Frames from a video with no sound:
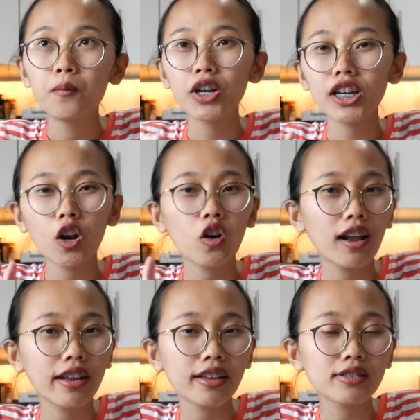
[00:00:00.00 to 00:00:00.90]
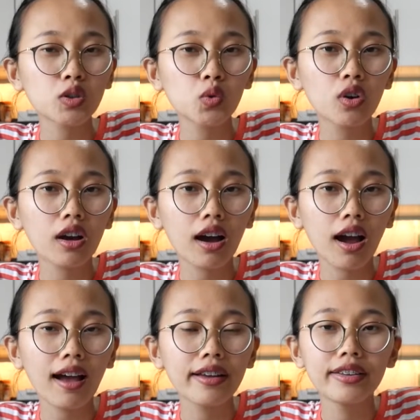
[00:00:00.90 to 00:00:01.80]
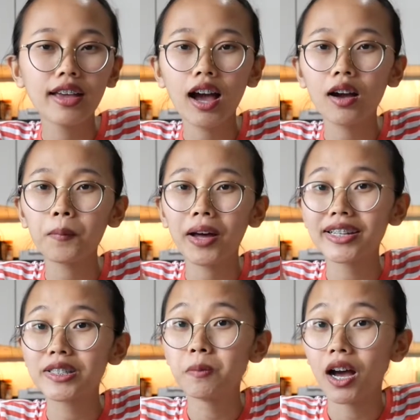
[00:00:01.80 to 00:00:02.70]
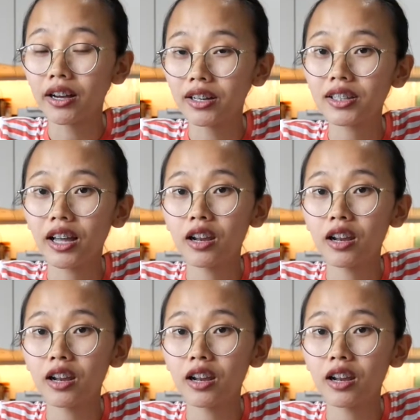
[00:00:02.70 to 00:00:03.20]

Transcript: Mungkin kalau kalian suka yang manis banget,